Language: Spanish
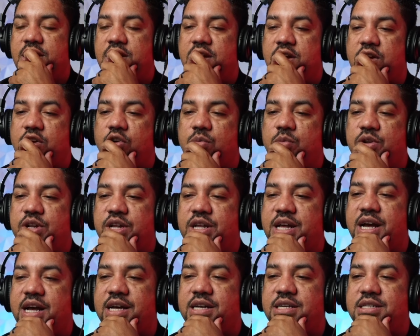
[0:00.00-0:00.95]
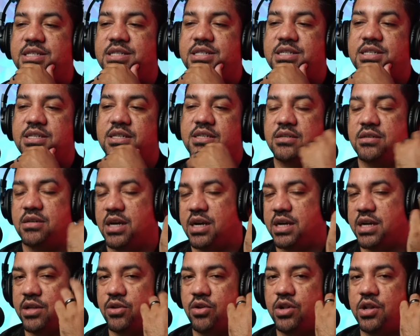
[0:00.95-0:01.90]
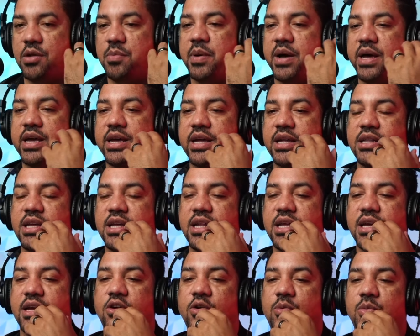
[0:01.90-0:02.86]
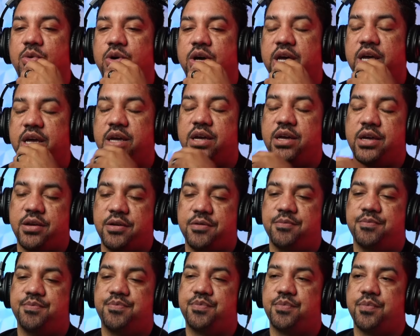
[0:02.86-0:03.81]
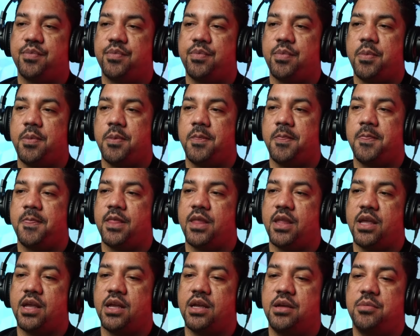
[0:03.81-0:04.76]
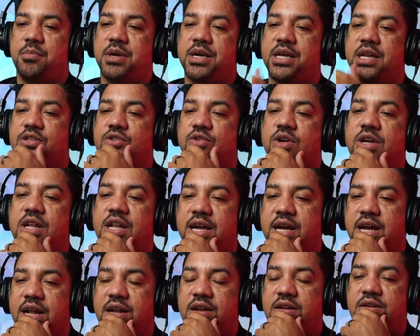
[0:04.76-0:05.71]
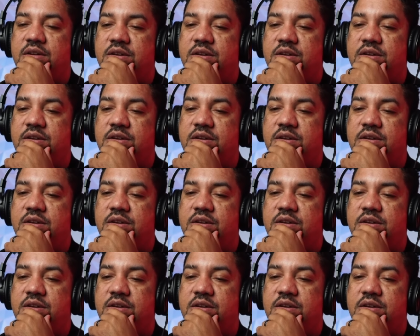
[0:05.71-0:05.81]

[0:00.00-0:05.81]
Comunidades alrededor del país que tiene como eh, migración ilegal